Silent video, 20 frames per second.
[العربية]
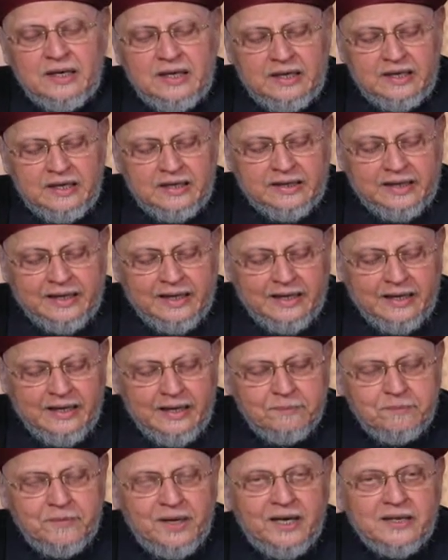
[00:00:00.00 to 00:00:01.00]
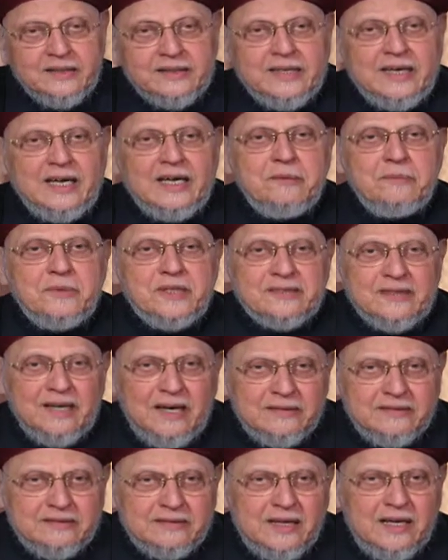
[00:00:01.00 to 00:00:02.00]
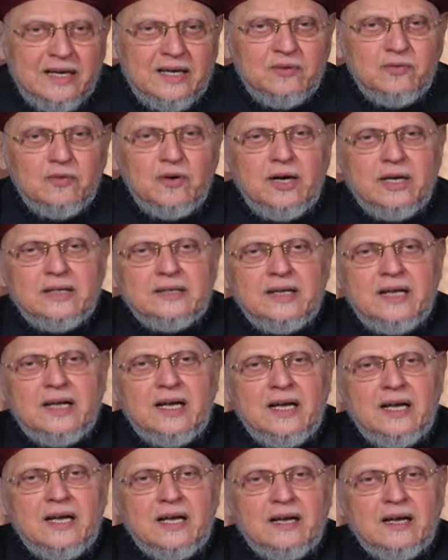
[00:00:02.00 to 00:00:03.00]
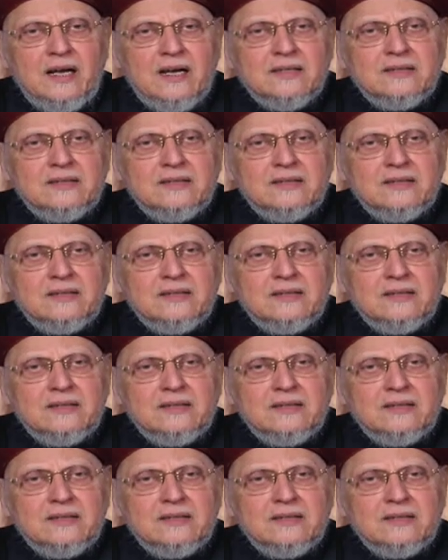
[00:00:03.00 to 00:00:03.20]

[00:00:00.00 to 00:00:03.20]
الكلام عن كلمة أدنى وأنها